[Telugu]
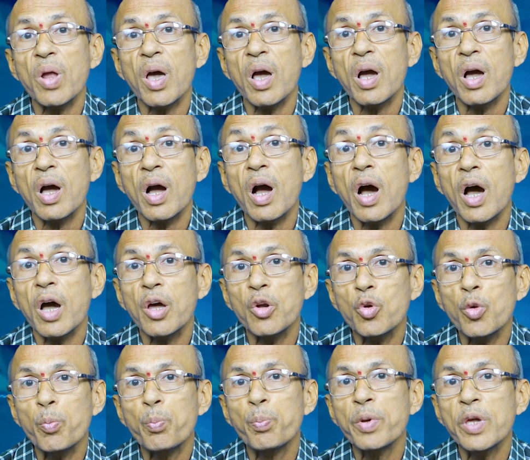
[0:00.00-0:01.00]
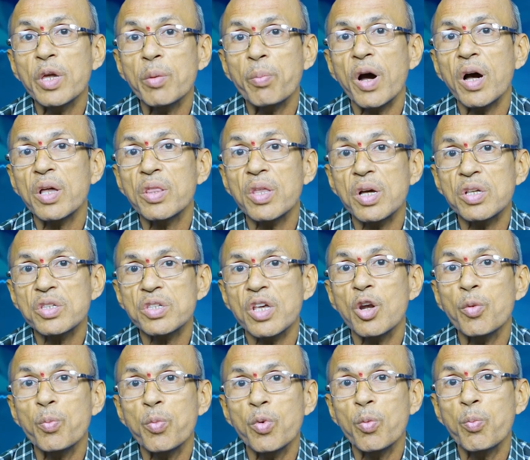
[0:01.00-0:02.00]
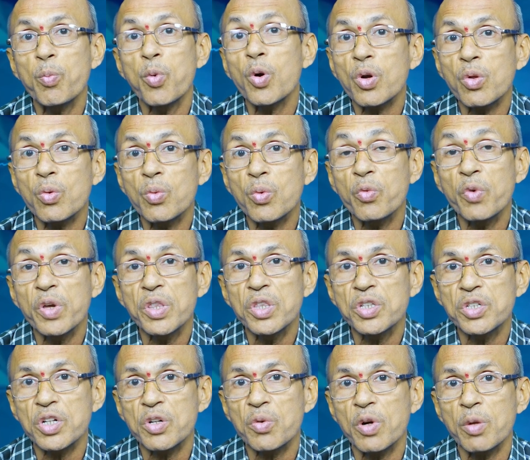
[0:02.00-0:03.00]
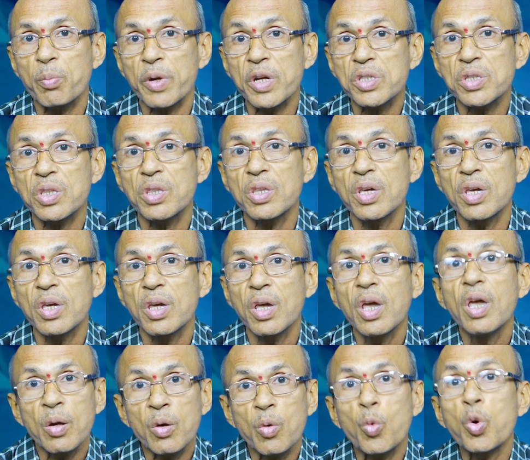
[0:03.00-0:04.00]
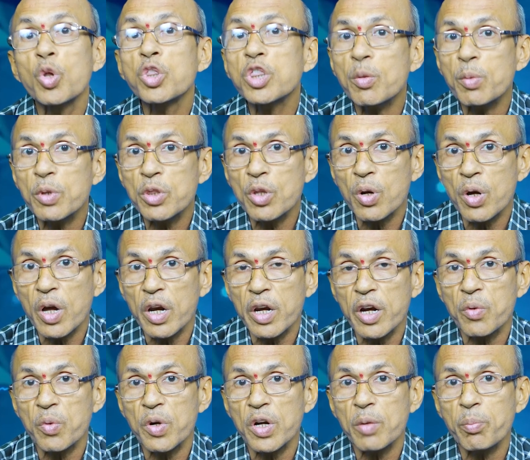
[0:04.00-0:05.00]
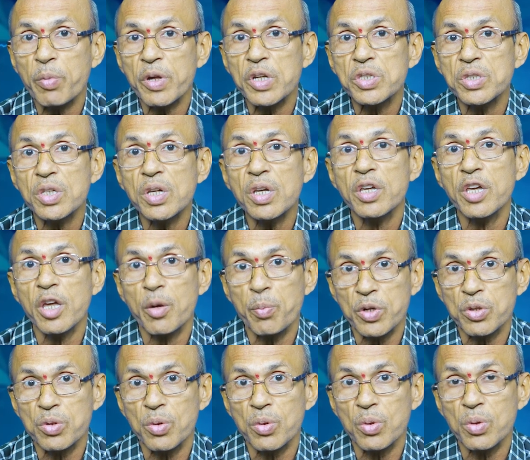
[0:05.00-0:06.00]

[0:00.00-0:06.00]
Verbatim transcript: కూడా ఆ నొప్పి బాధ సలుపు పోటు వేధించేటువంటి పరిస్థితి కొంతమందిలో కలిగేటువంటి పరిస్థితి ఏర్పడుతూ